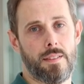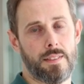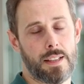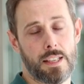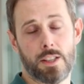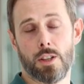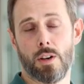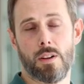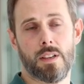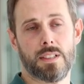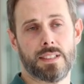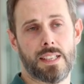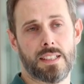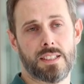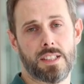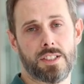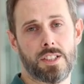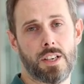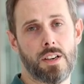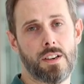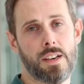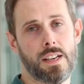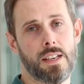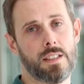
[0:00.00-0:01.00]
Dentro de estas
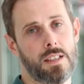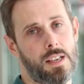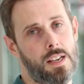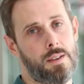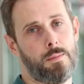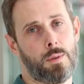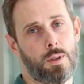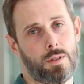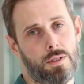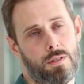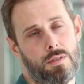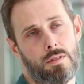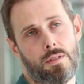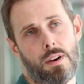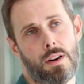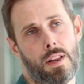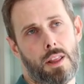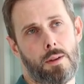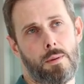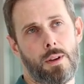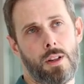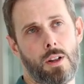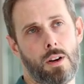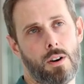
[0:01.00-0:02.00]
sesiones hemos
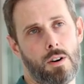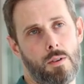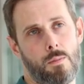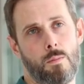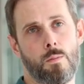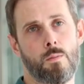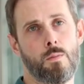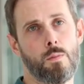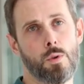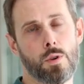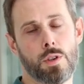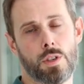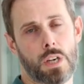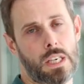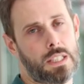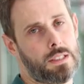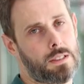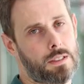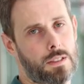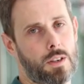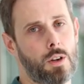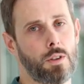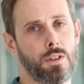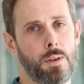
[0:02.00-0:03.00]
recibido
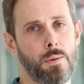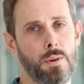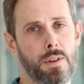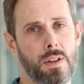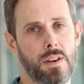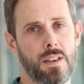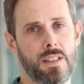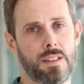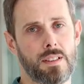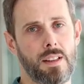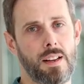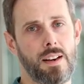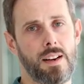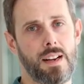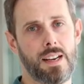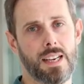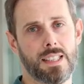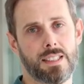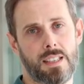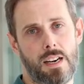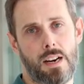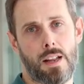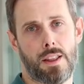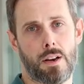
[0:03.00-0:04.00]
muchas contribuciones
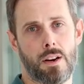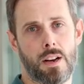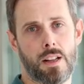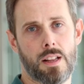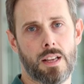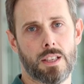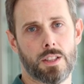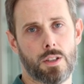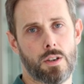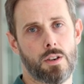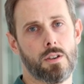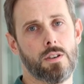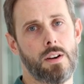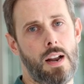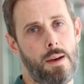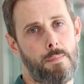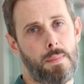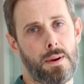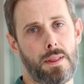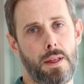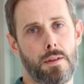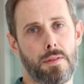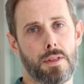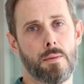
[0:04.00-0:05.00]
técnicas relacionadas con la
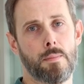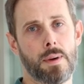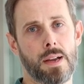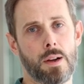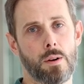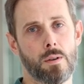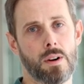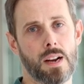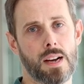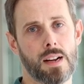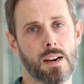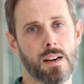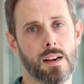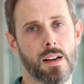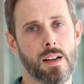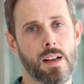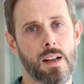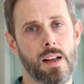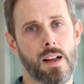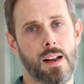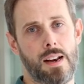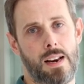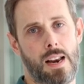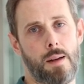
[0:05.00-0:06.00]
percepción vehicular,
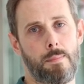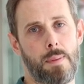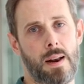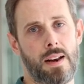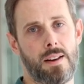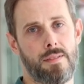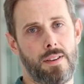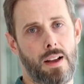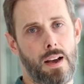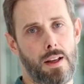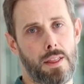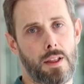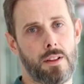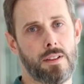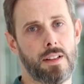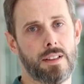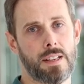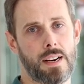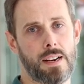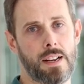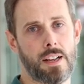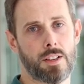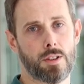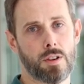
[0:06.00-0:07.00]
la planificación de
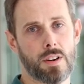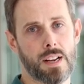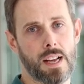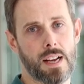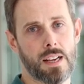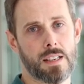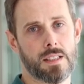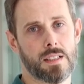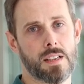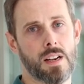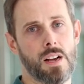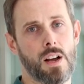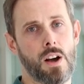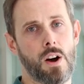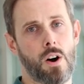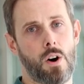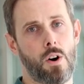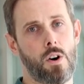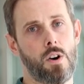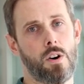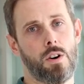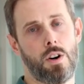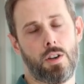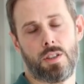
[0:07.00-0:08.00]
trayectorias
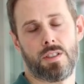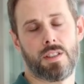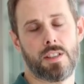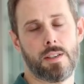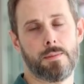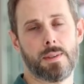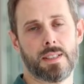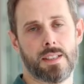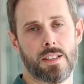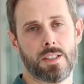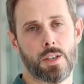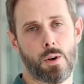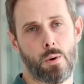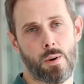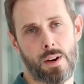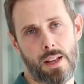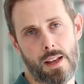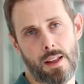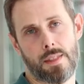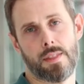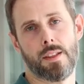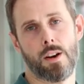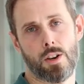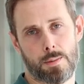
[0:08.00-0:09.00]
o los sistemas de
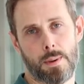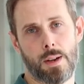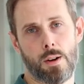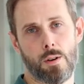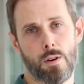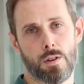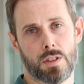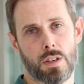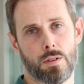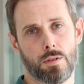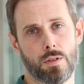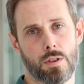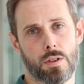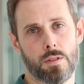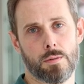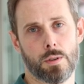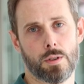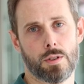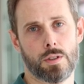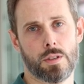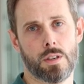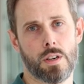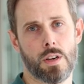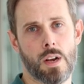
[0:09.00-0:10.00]
seguridad de los vehículos
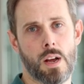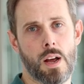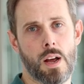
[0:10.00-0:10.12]
autónomos.